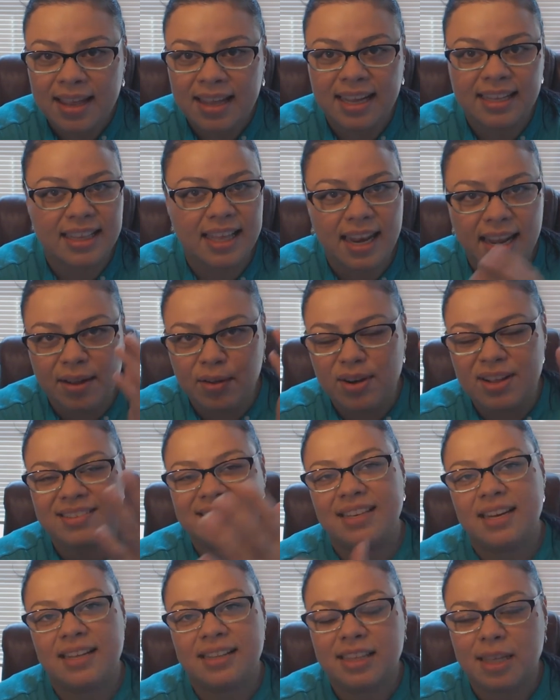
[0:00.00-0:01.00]
tienen una
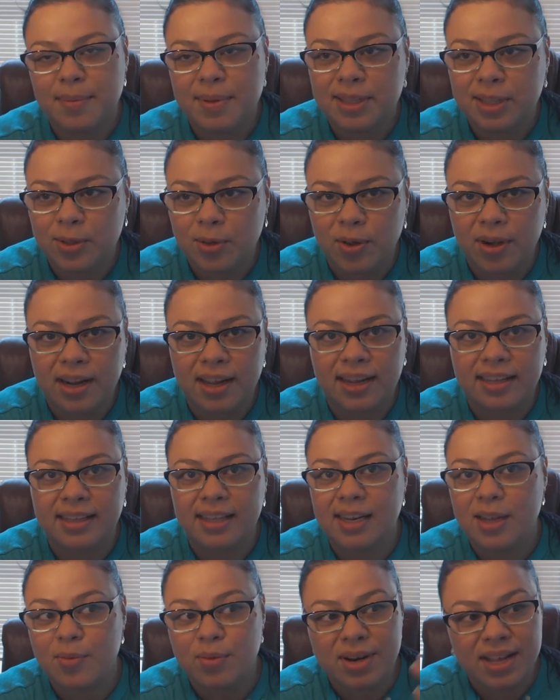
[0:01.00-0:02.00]
excelente mentora, que
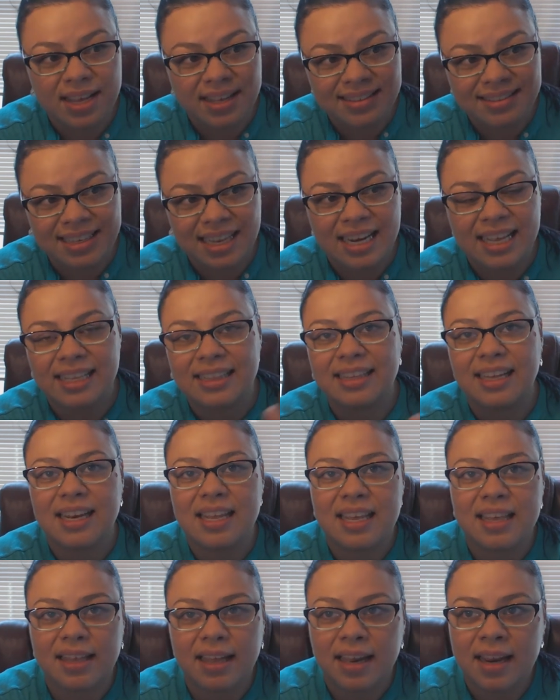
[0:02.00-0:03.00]
tienen una excelente
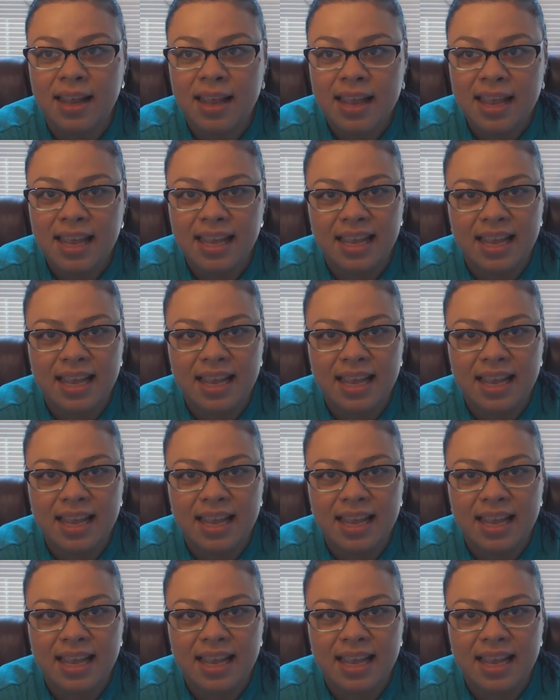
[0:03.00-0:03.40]
líder,